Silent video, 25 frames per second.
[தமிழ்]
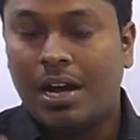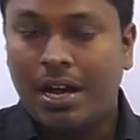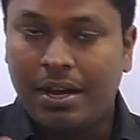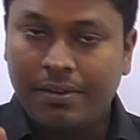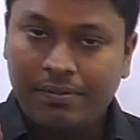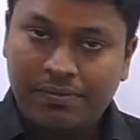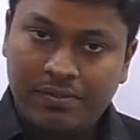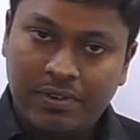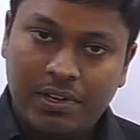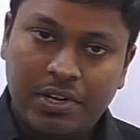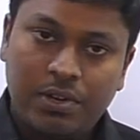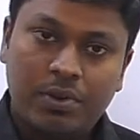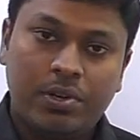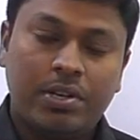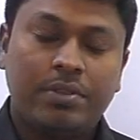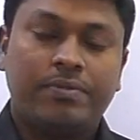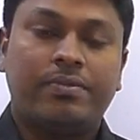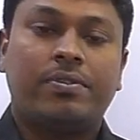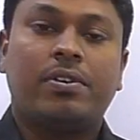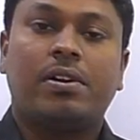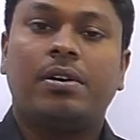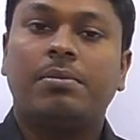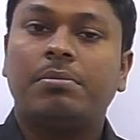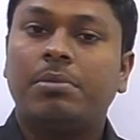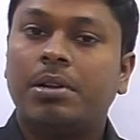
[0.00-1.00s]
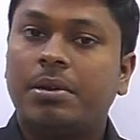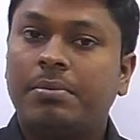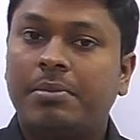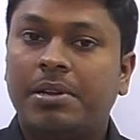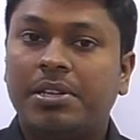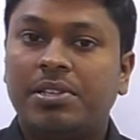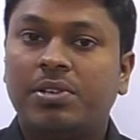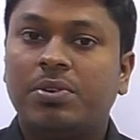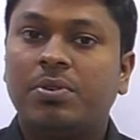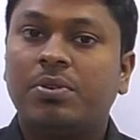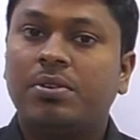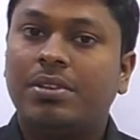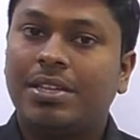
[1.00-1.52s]
ஆஃப் ஃபெயிலியோட ஃபார்முலா
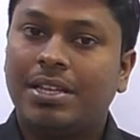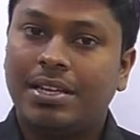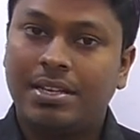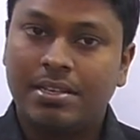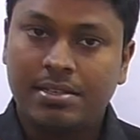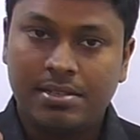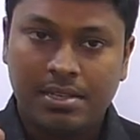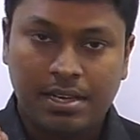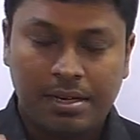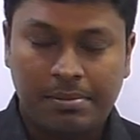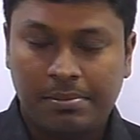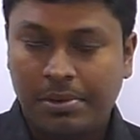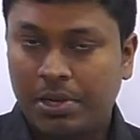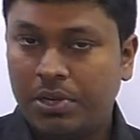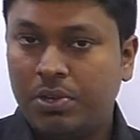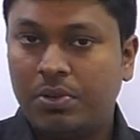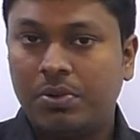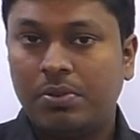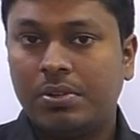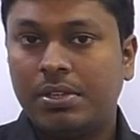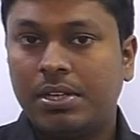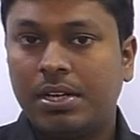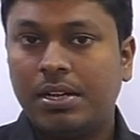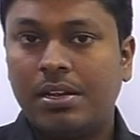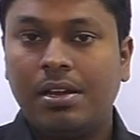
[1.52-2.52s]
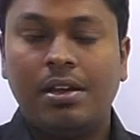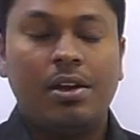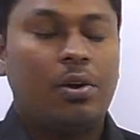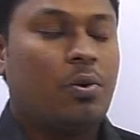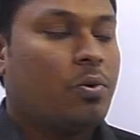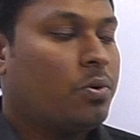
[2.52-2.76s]
மெத்தடும் தெரிஞ்சால் மட்டும்தான்